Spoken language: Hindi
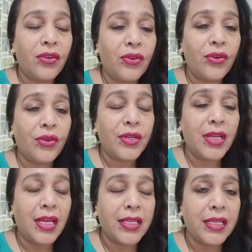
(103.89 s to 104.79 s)
और
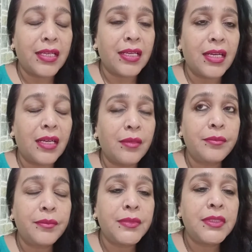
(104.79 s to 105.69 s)
आगे का
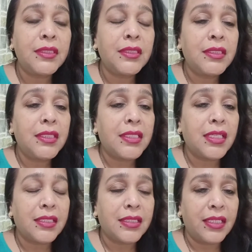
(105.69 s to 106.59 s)
काम
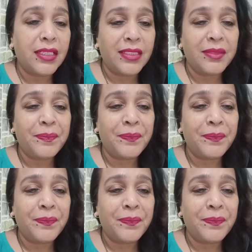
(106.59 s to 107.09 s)
करते हैं